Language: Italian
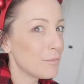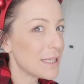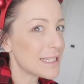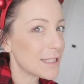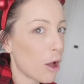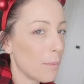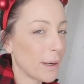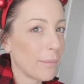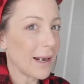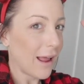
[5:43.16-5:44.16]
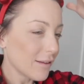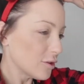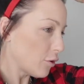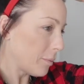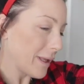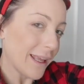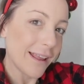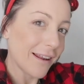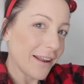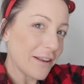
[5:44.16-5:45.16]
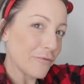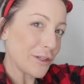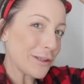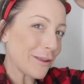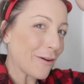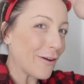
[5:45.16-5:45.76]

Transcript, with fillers: Mi sto preparando per il video,